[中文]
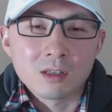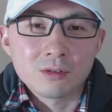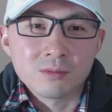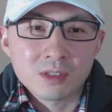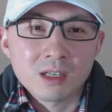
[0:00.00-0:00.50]
就
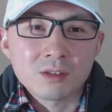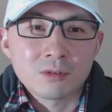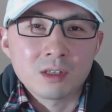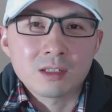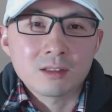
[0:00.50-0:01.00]
不再
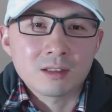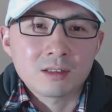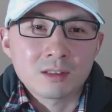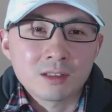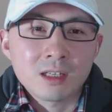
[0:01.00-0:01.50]
说了啊，
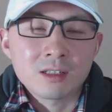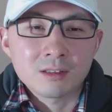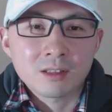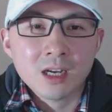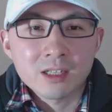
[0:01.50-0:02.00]
实在
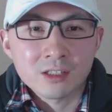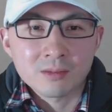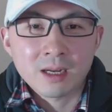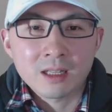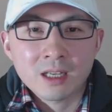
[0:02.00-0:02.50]
是太直
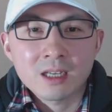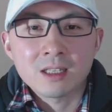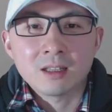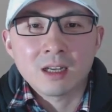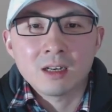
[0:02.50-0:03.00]
白、太
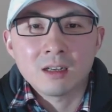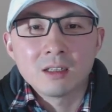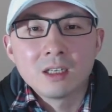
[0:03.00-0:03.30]
简单了。